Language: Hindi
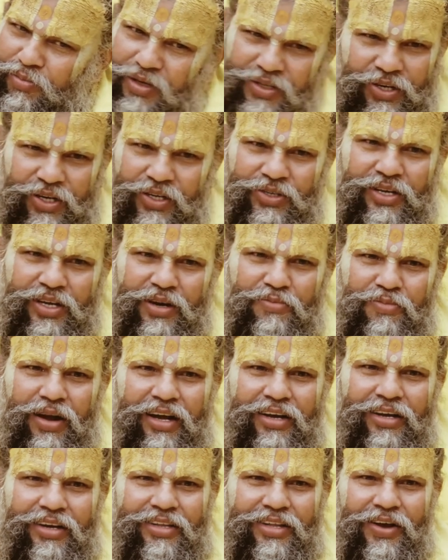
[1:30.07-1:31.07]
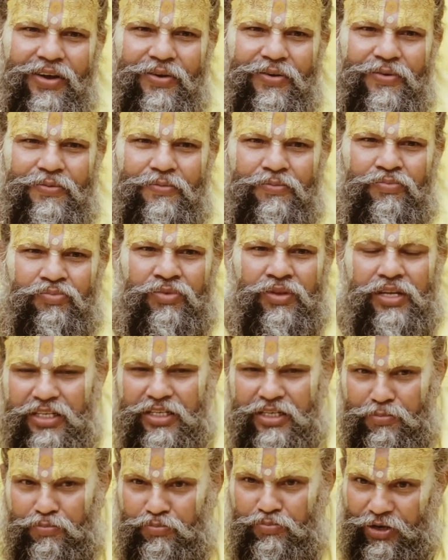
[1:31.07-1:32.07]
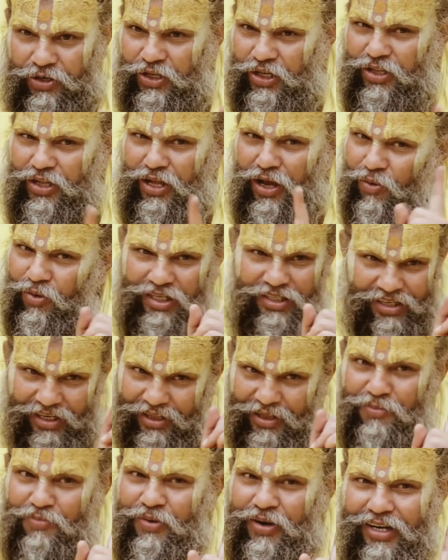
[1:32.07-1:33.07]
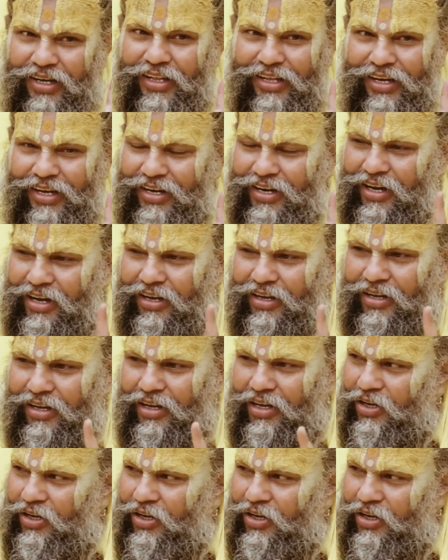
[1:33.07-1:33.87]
पर विशेष कृपा करता हूँ जैसे प्रचेताओं का चरित्र पढ़ के देखना